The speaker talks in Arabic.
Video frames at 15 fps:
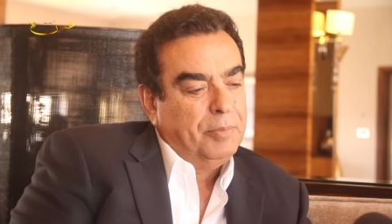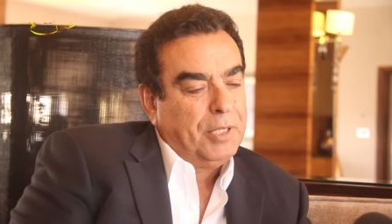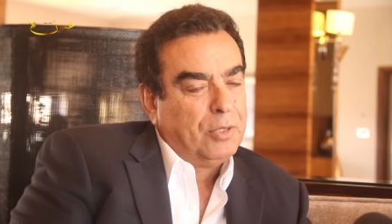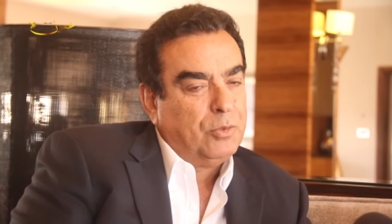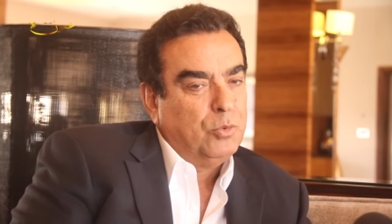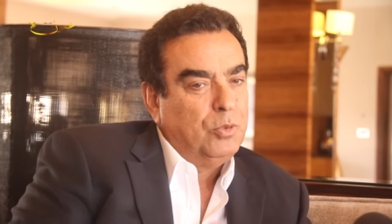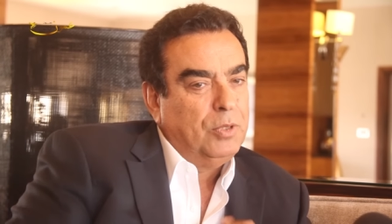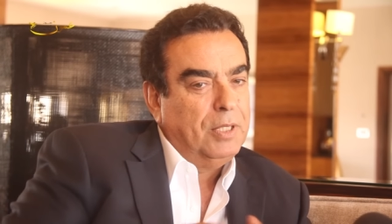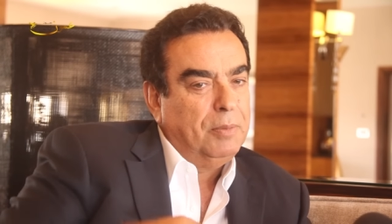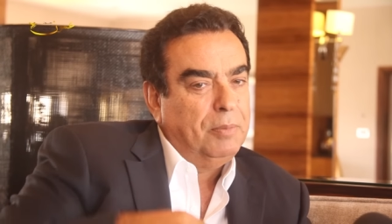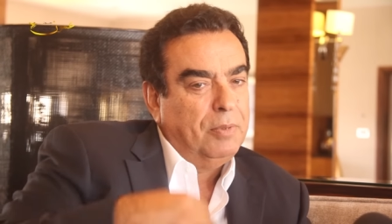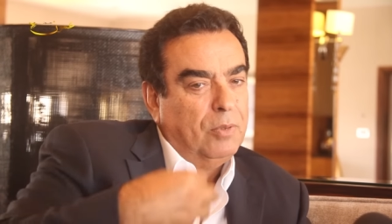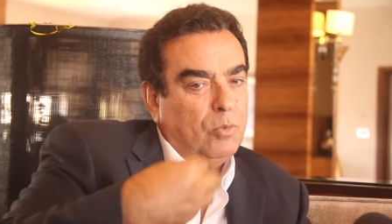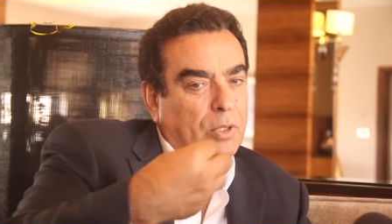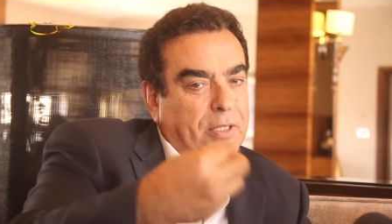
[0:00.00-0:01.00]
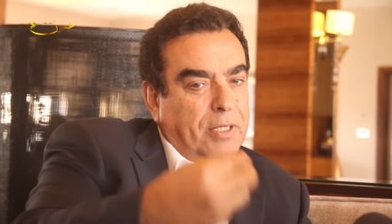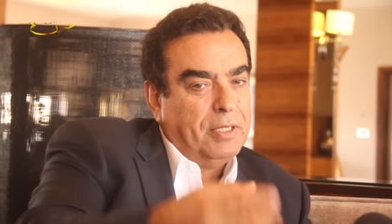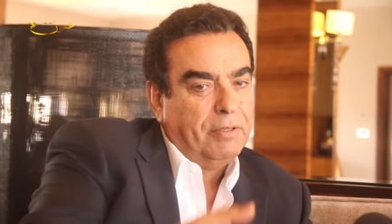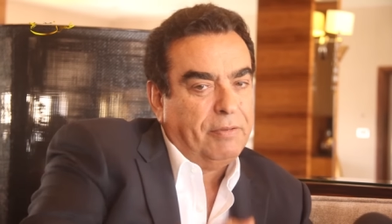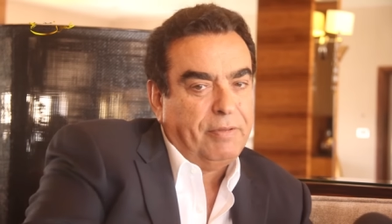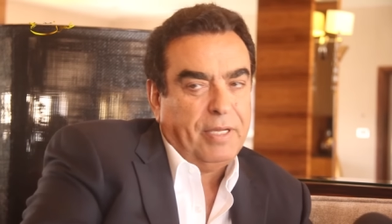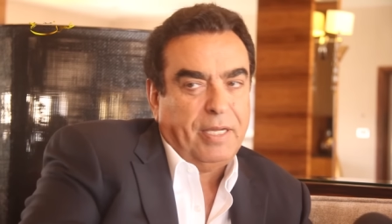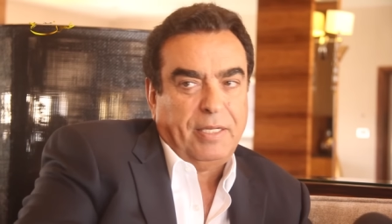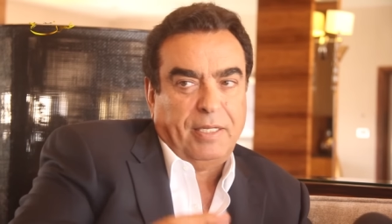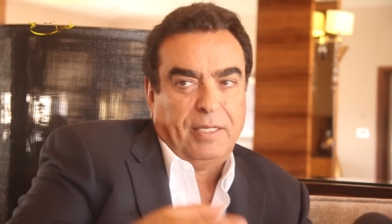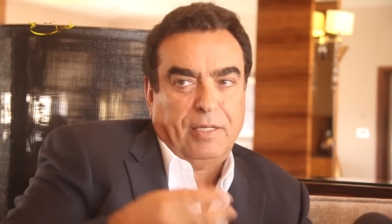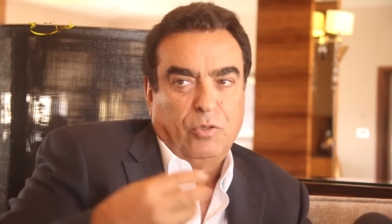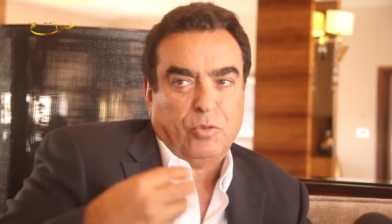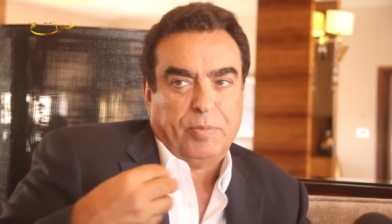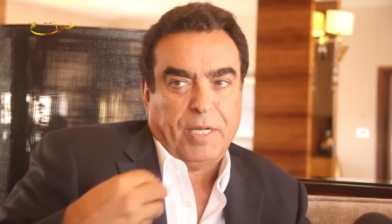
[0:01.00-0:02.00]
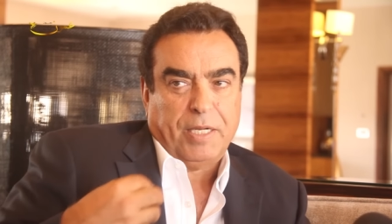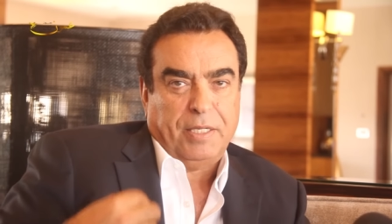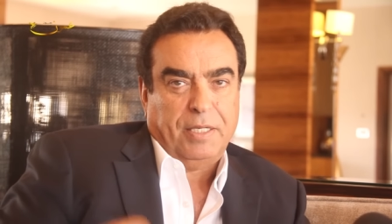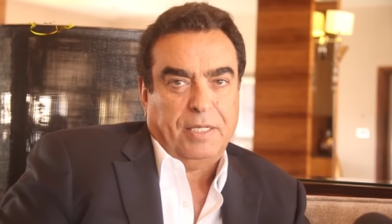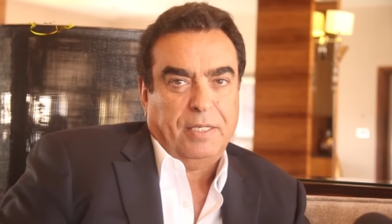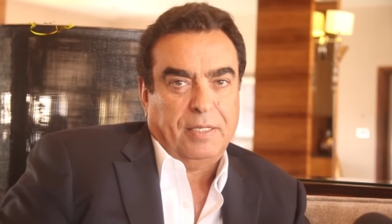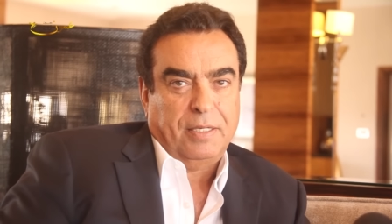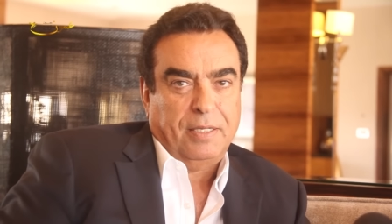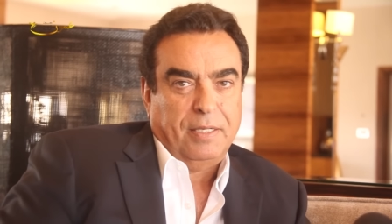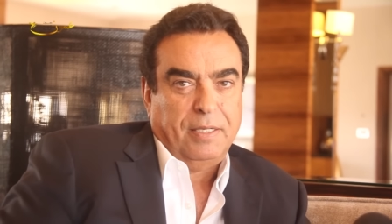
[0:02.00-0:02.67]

بدك تقول الوطن الثاني للبنانيين